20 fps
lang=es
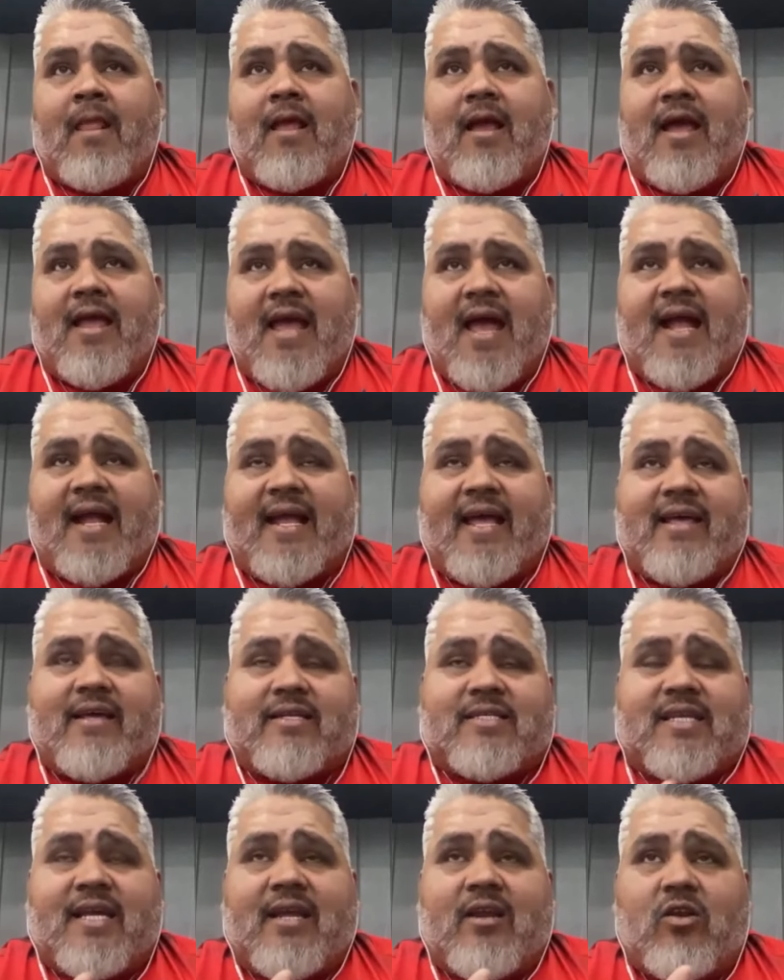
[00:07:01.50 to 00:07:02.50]
y hay que
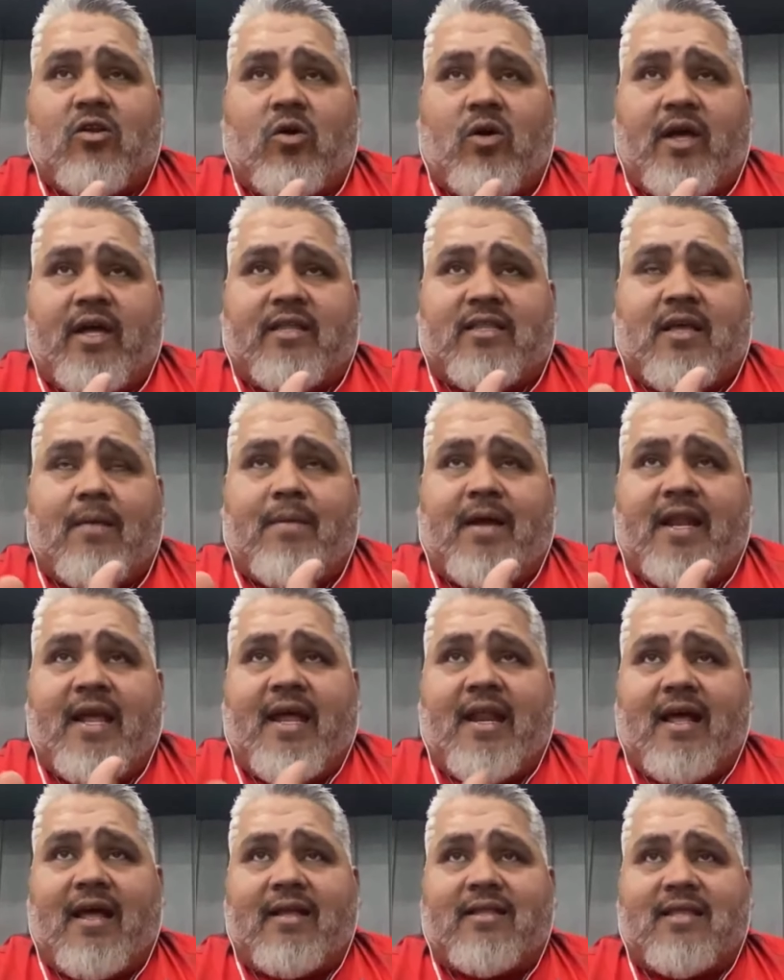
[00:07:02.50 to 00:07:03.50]
decirlo de esta
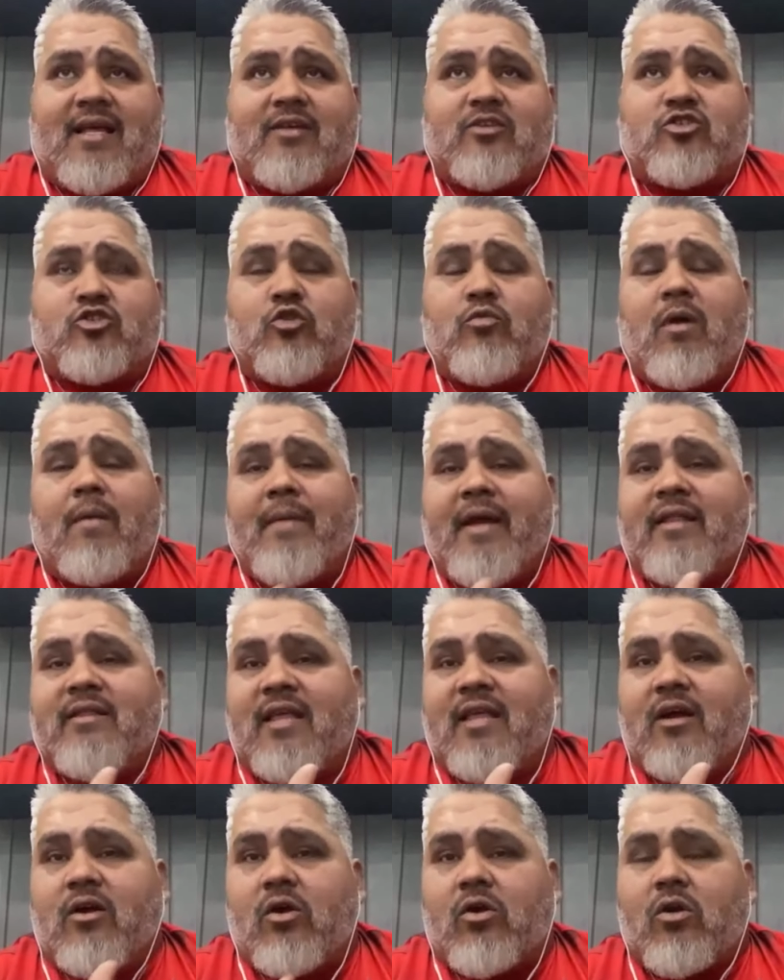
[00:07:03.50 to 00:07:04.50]
manera, está
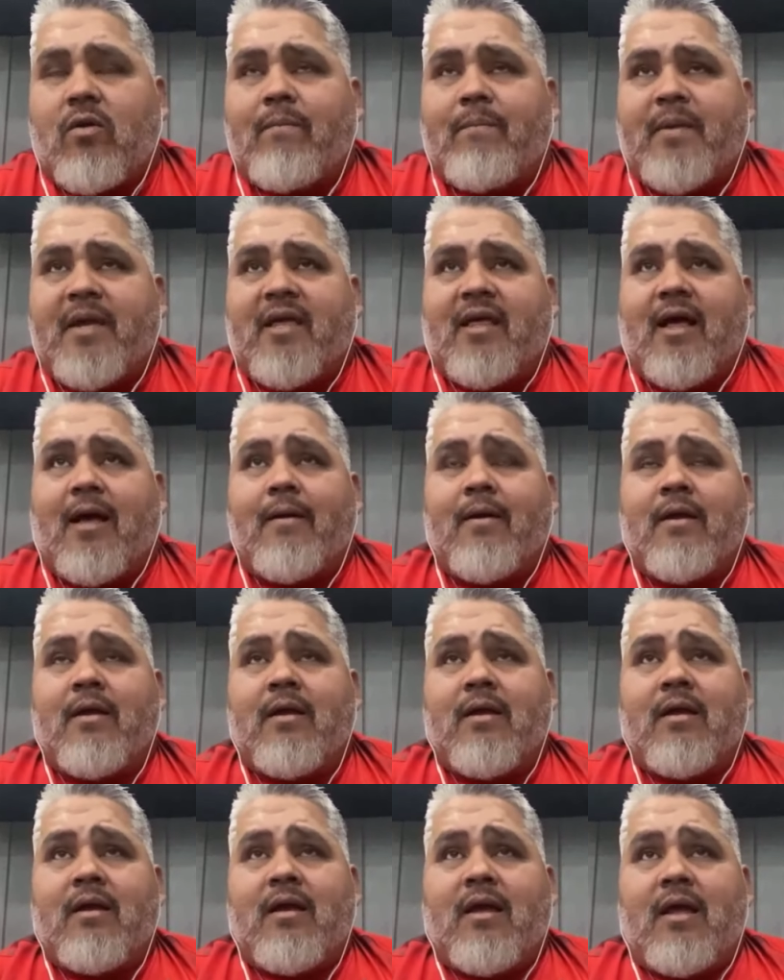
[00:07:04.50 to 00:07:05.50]
sumamente corrompida,
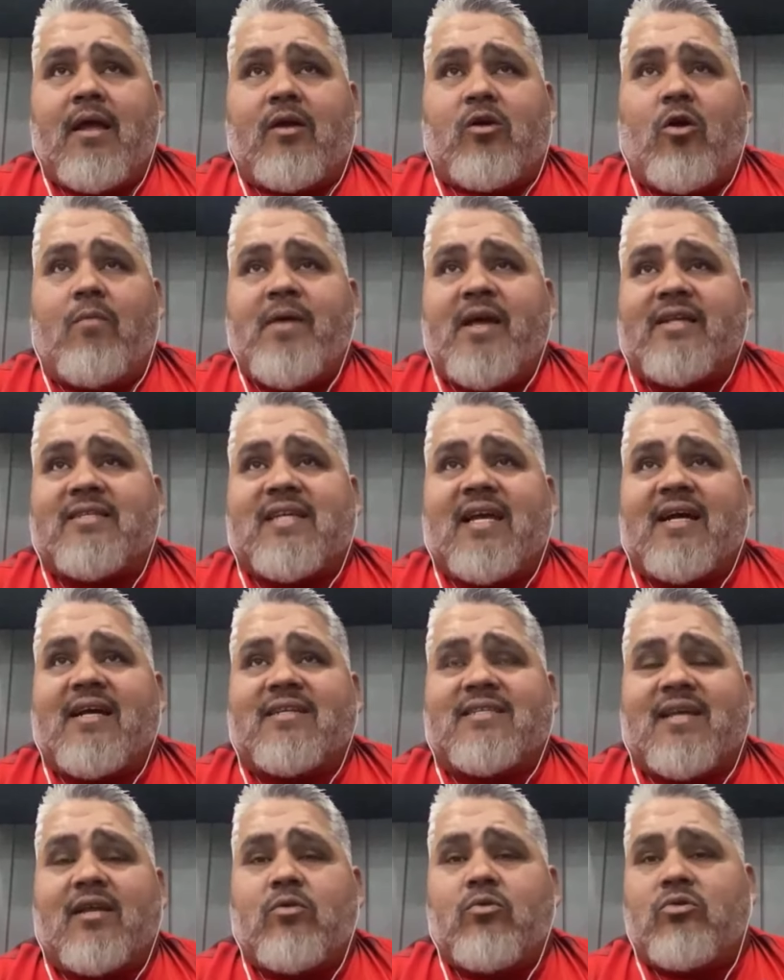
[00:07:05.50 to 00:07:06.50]
comienzan a
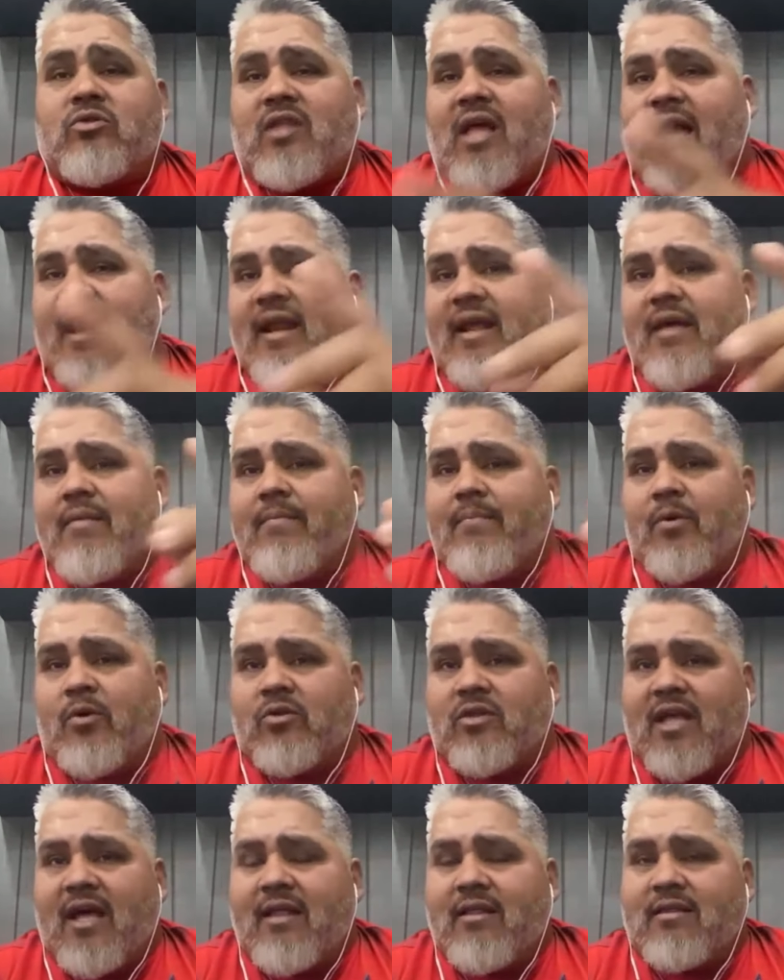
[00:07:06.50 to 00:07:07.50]
ser un target
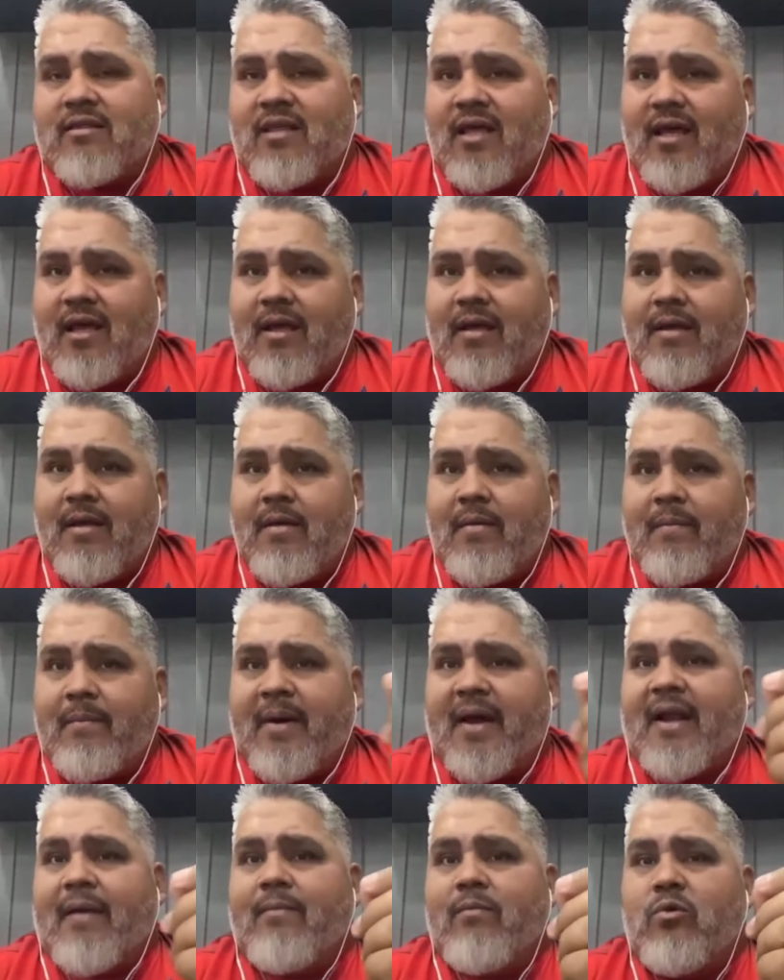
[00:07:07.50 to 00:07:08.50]
importante
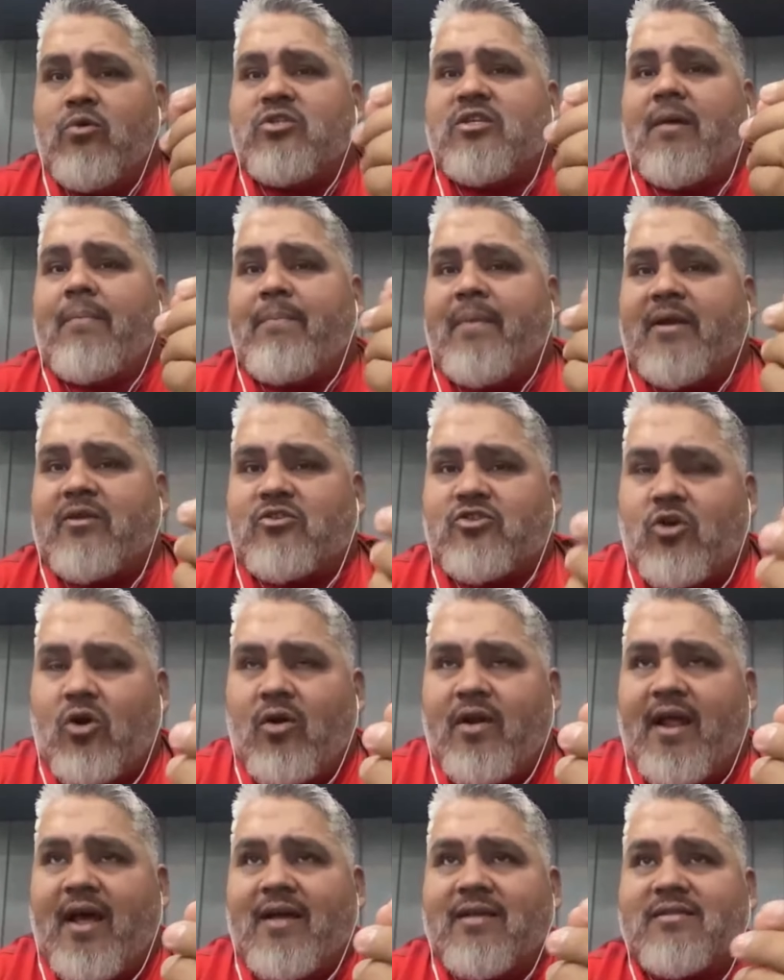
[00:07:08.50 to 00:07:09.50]
para muchas
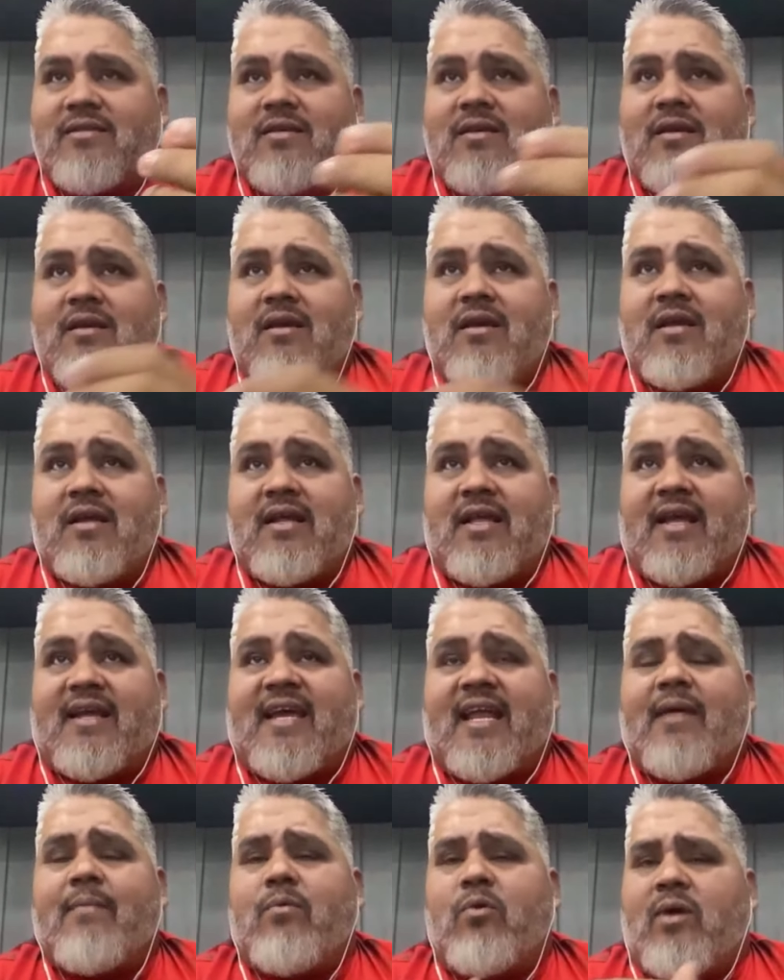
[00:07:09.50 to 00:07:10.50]
personas que
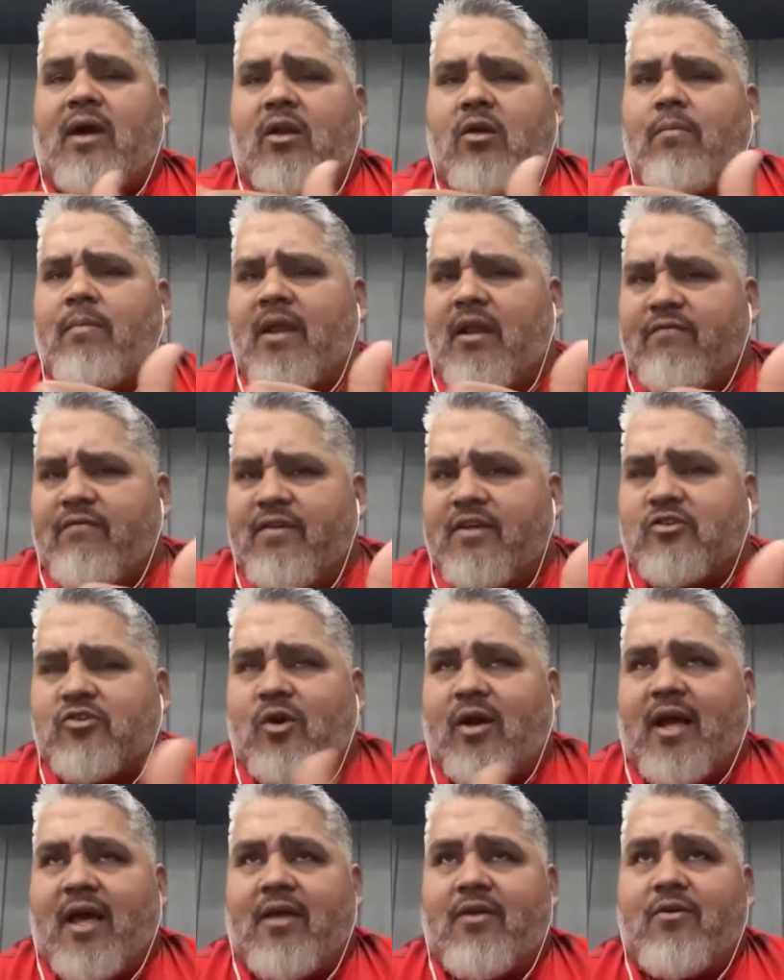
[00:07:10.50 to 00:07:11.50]
quieren buscar un
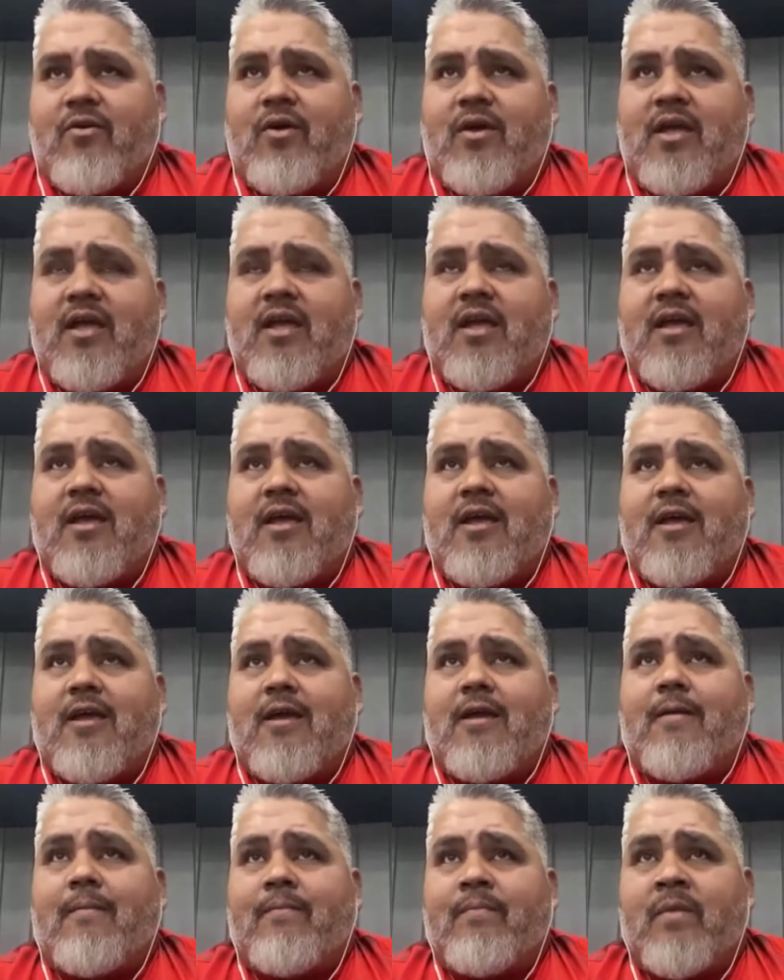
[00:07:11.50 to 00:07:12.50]
beneficio en ello.
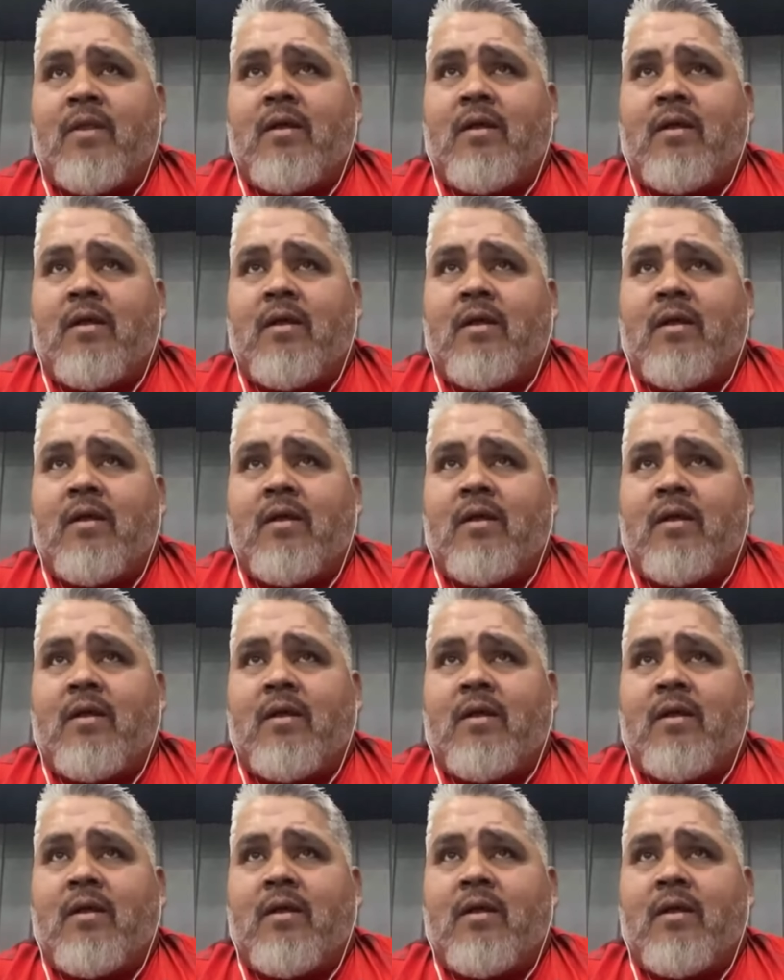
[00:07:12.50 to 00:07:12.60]
Y